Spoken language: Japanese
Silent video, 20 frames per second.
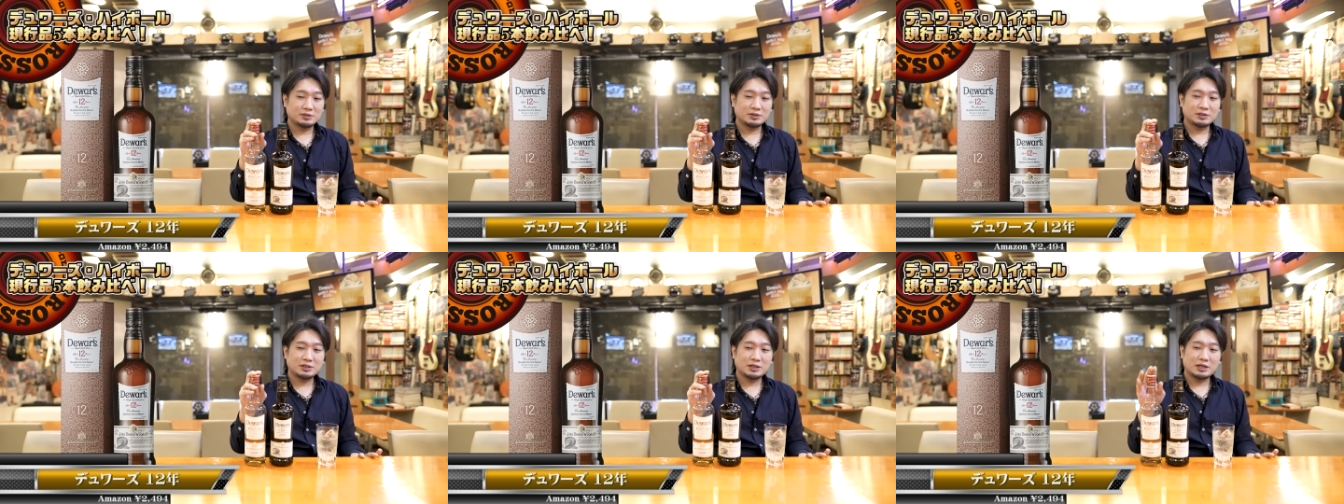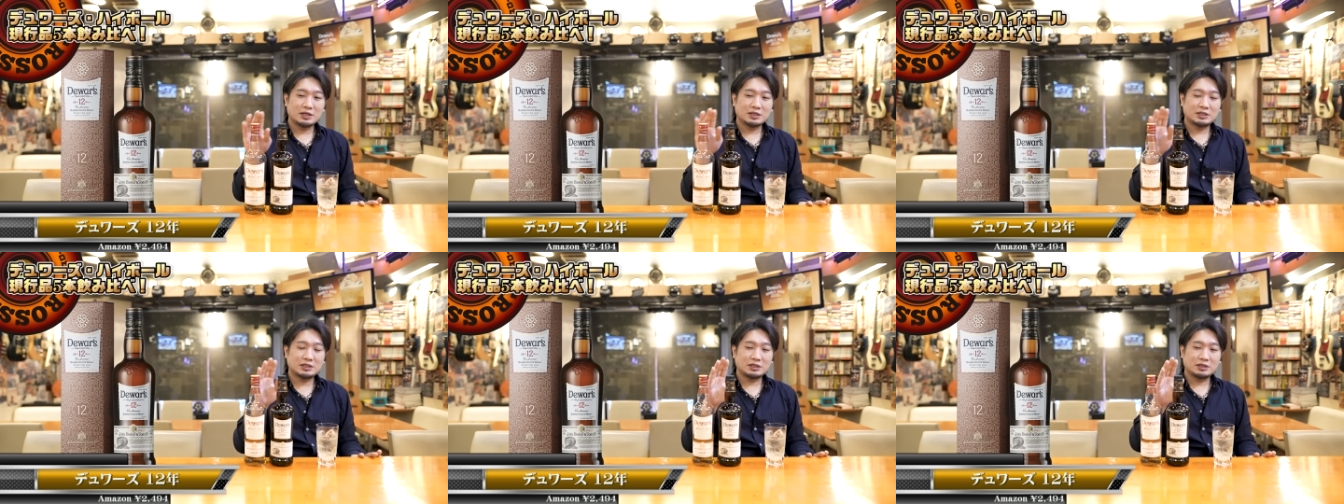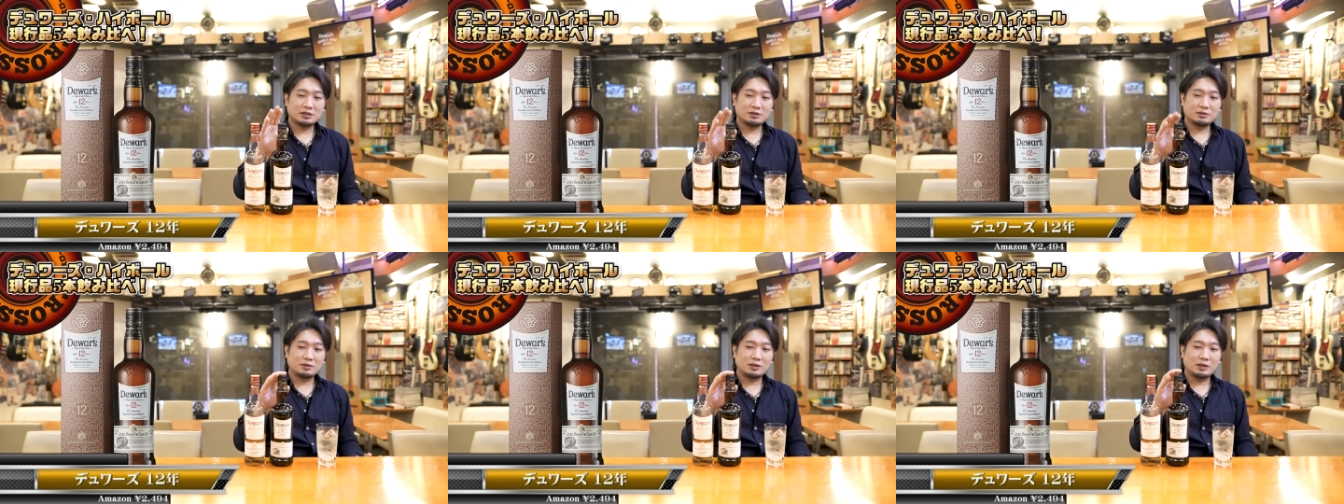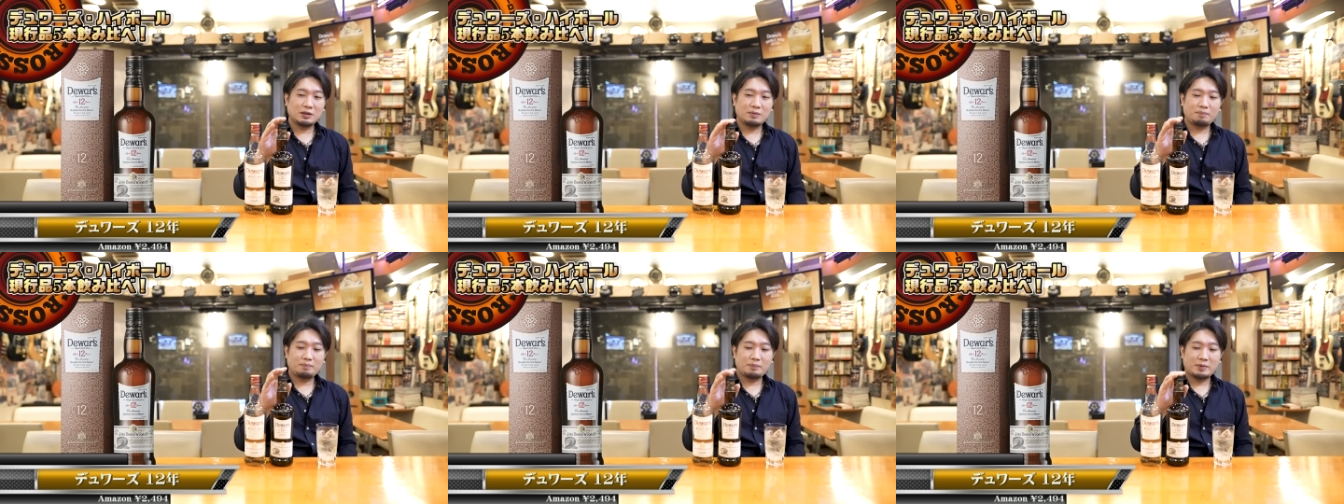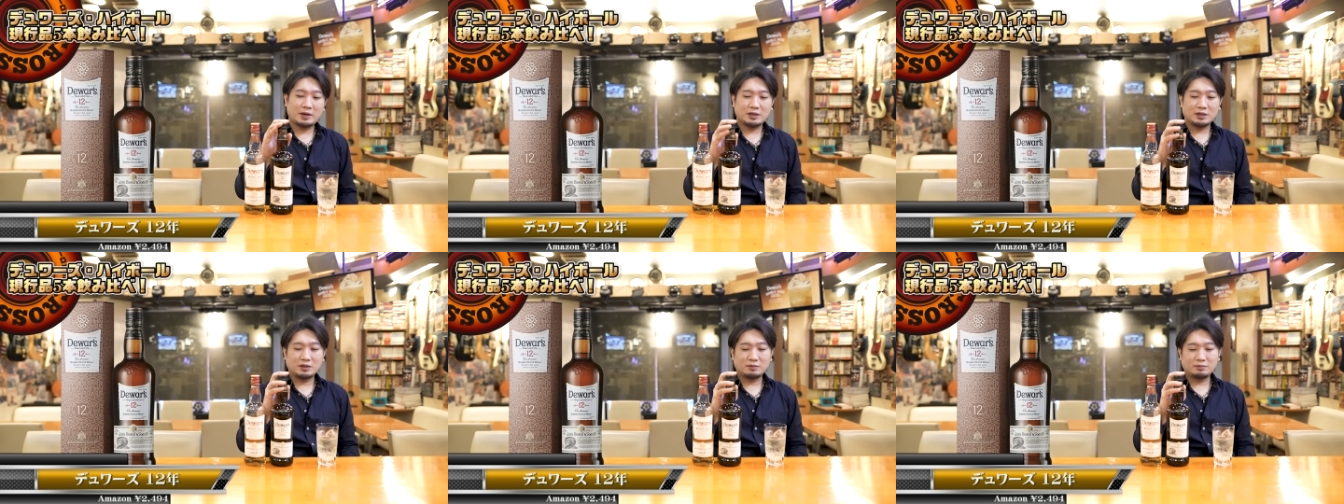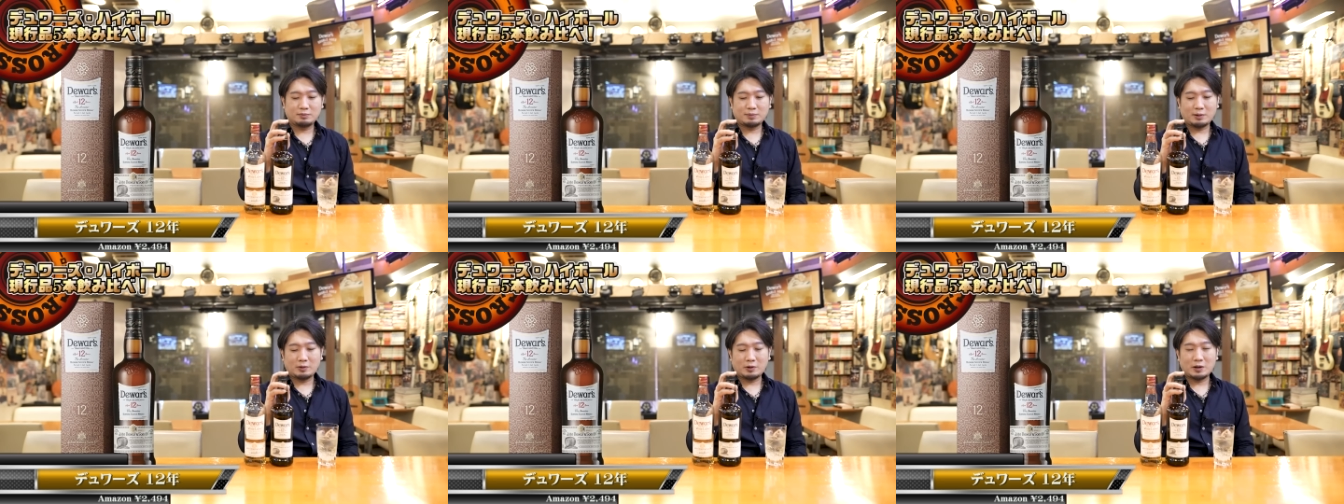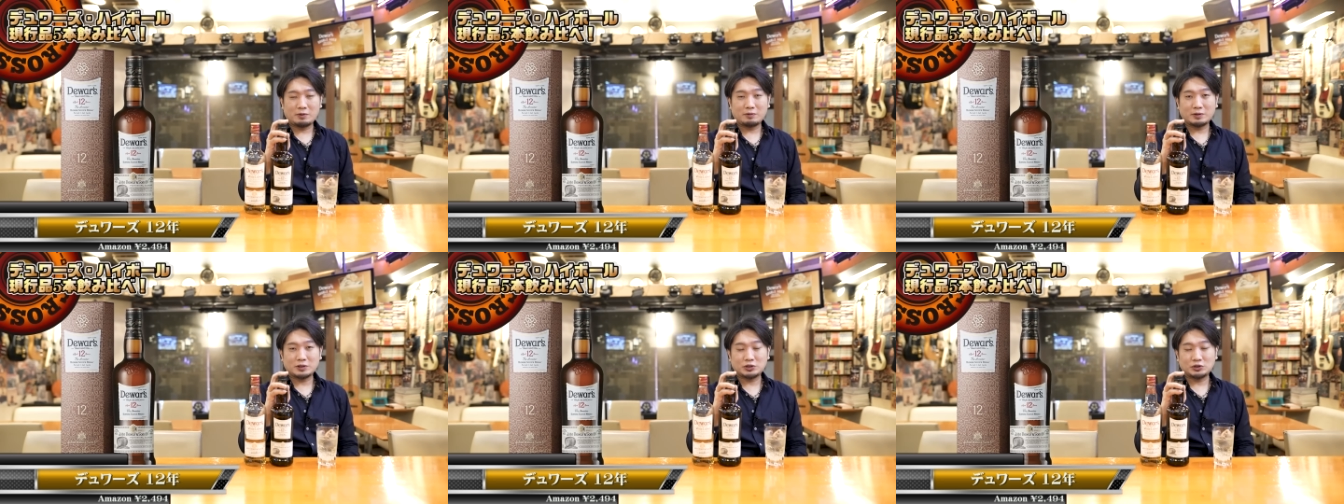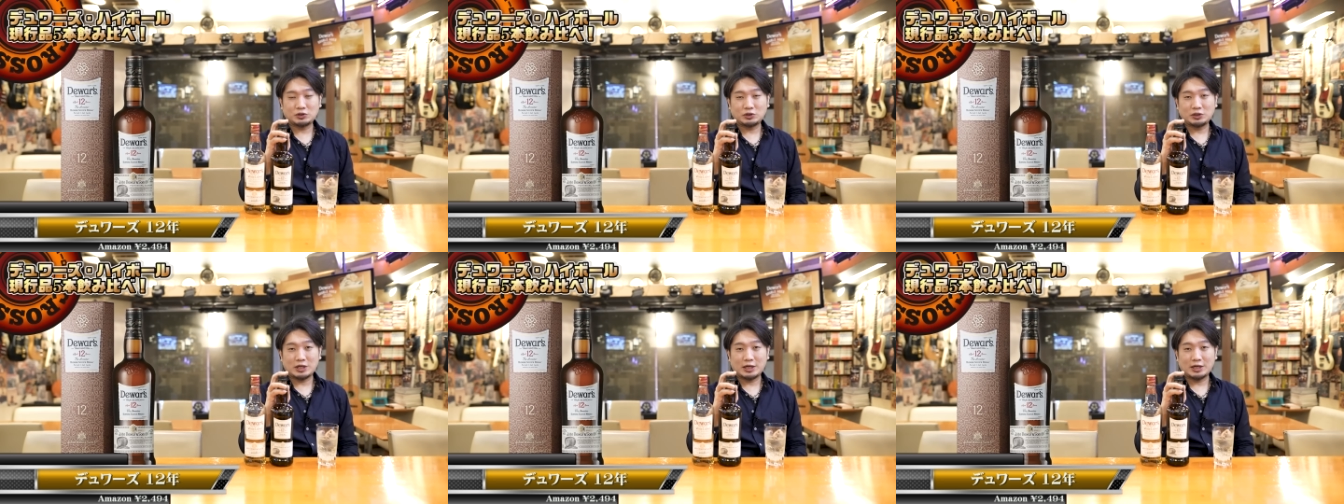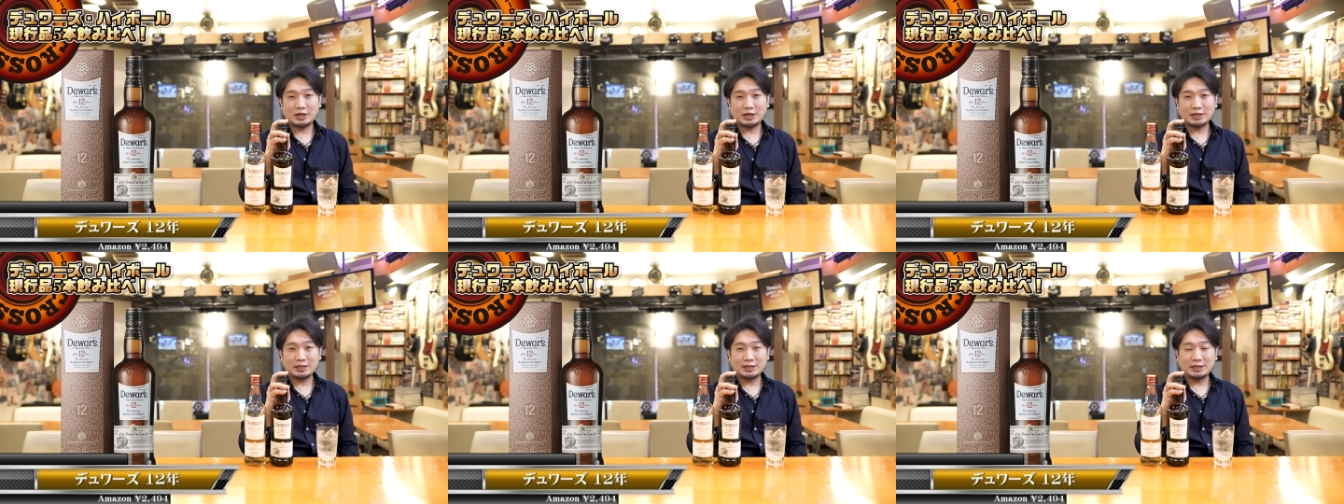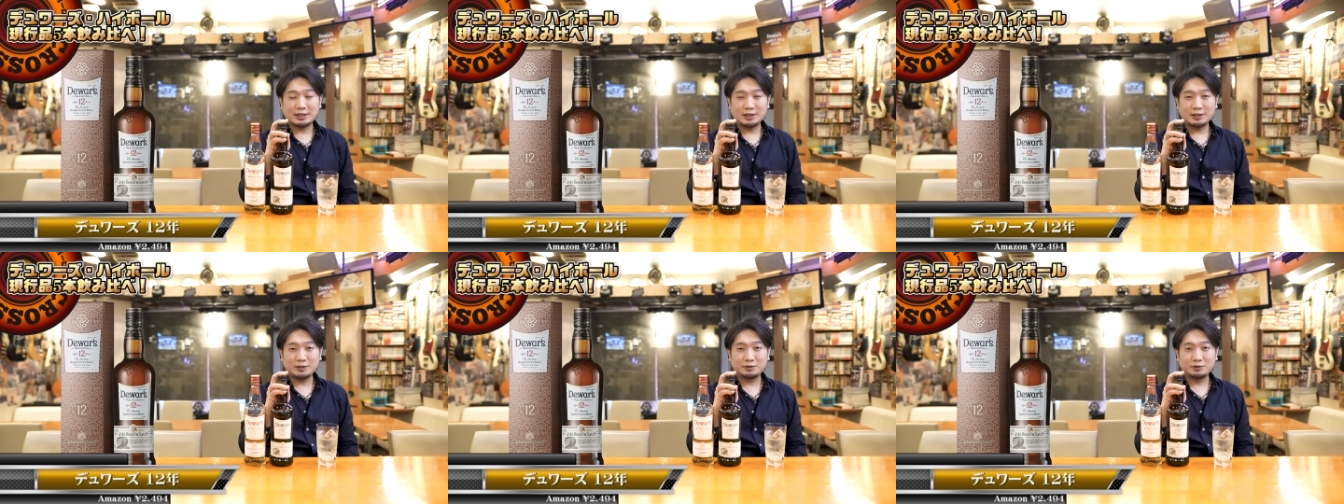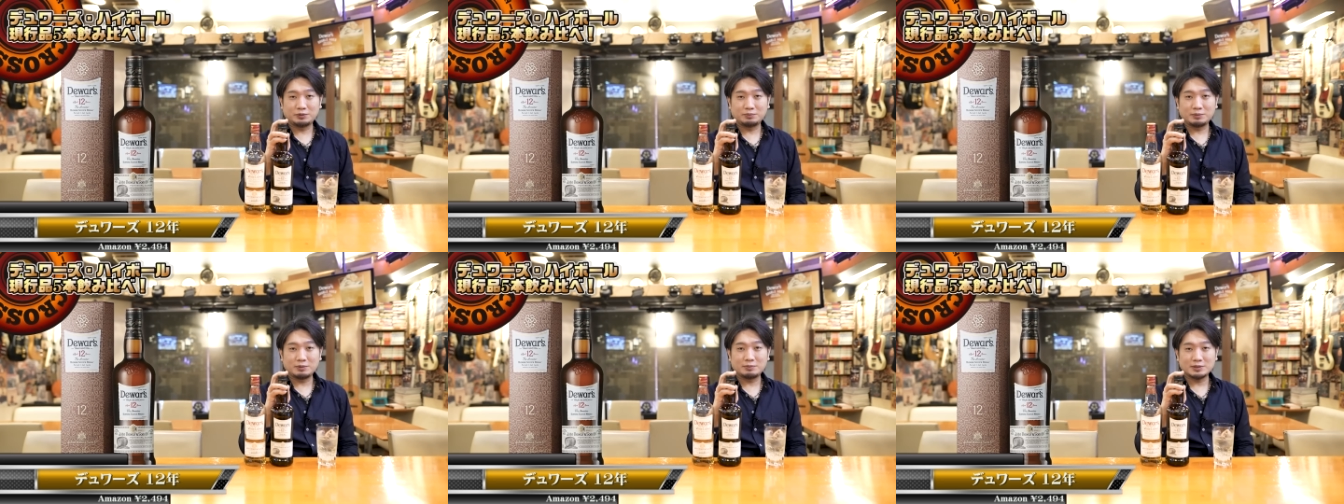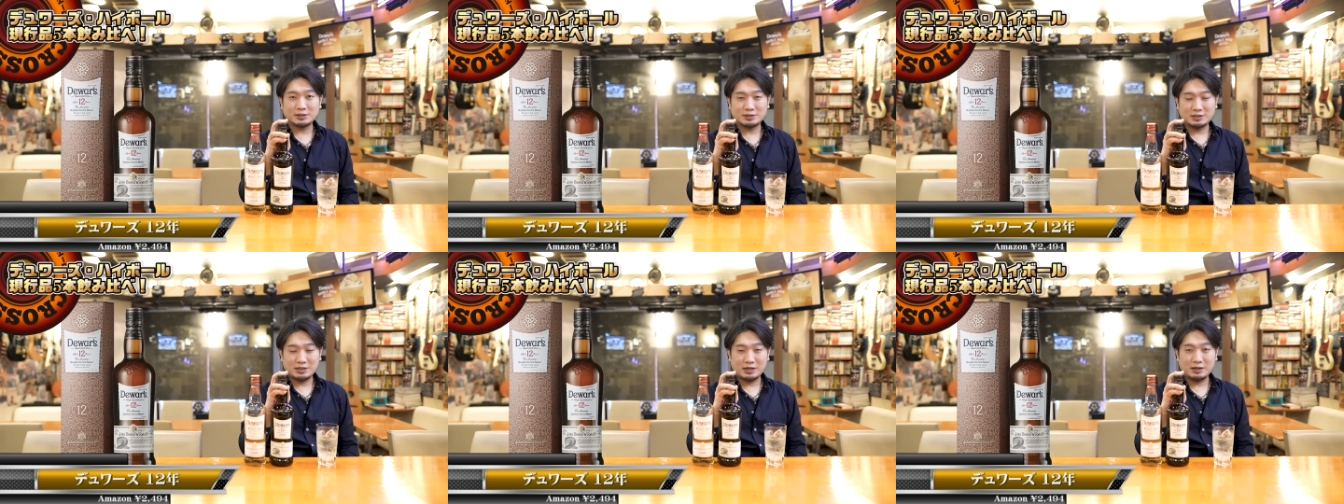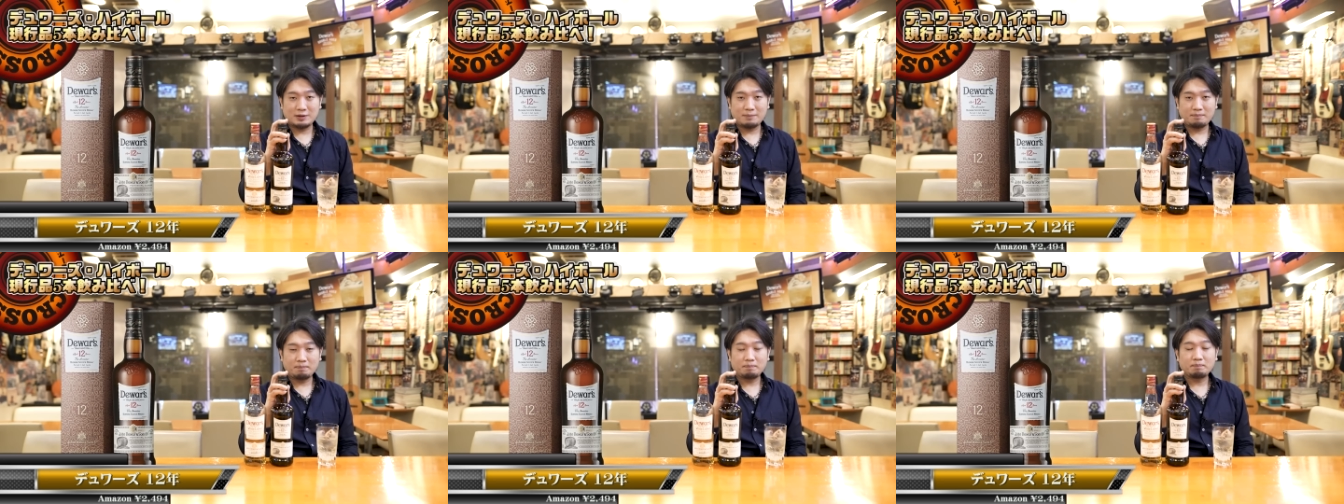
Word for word: そしてねじっくり1杯飲む場合は12年がいいかなと思いますね。